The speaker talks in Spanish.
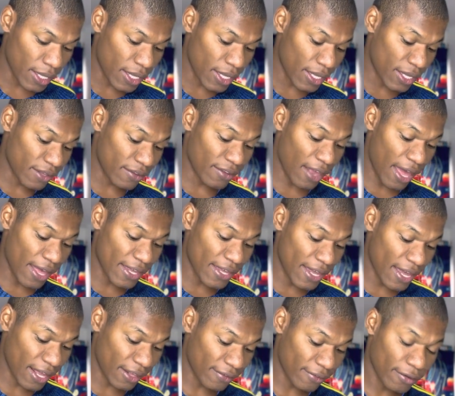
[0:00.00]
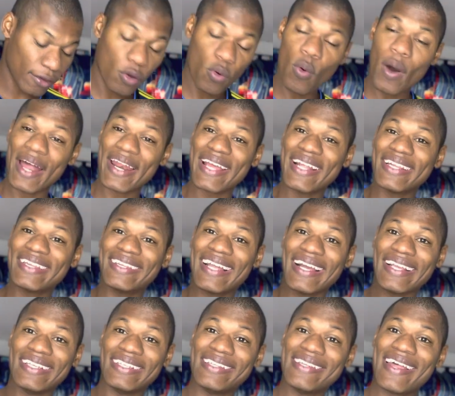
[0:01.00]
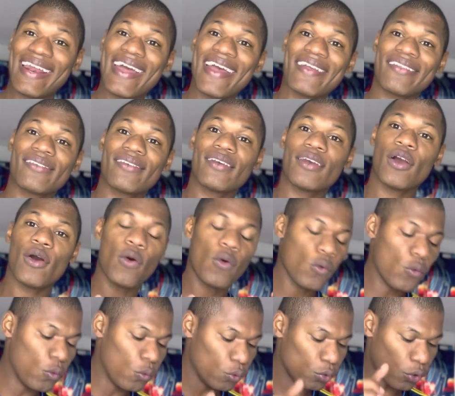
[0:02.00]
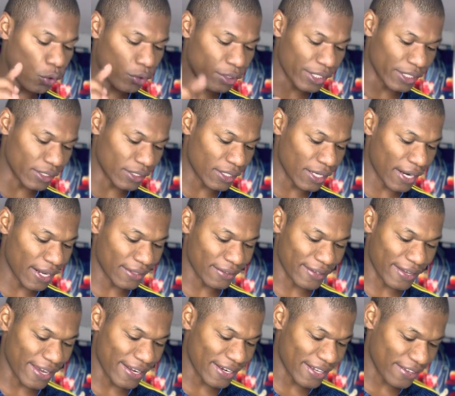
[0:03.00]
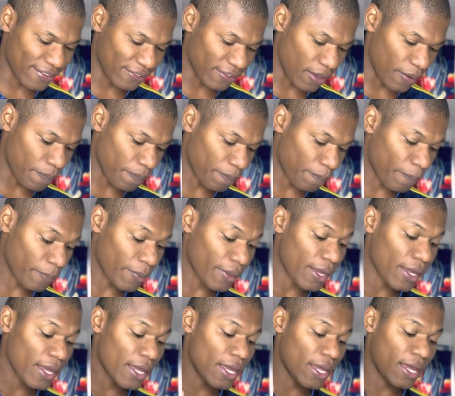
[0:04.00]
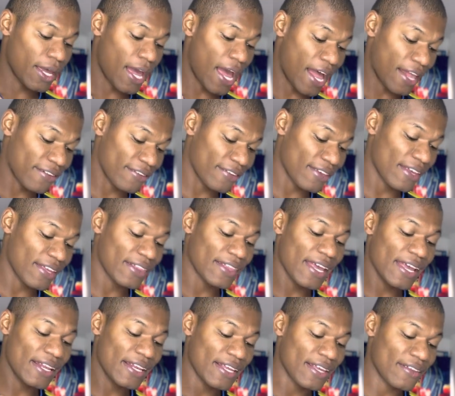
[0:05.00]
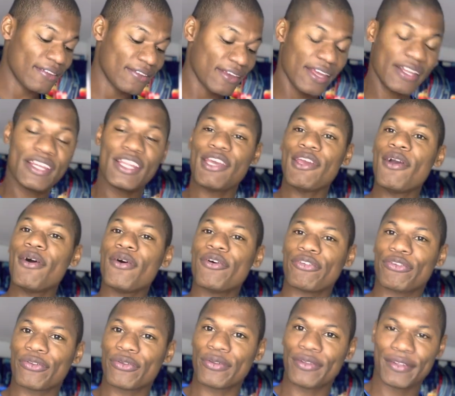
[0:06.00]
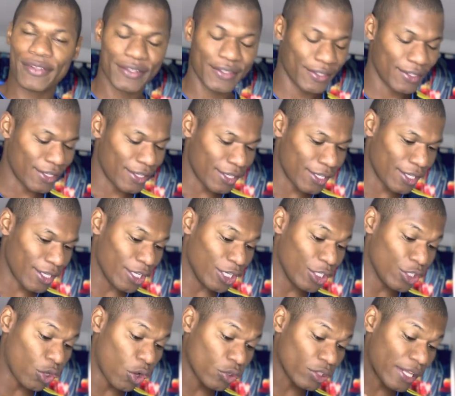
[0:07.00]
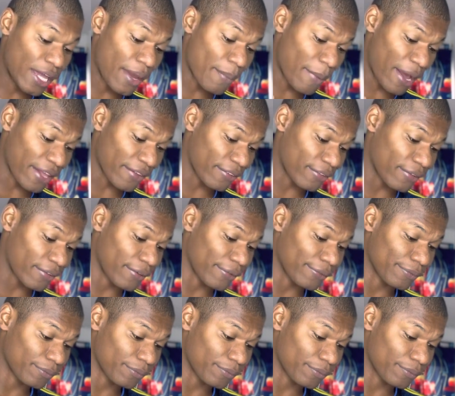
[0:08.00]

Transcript: Isaías 43, 1 y 3, que dice, así te dice Dios, no temas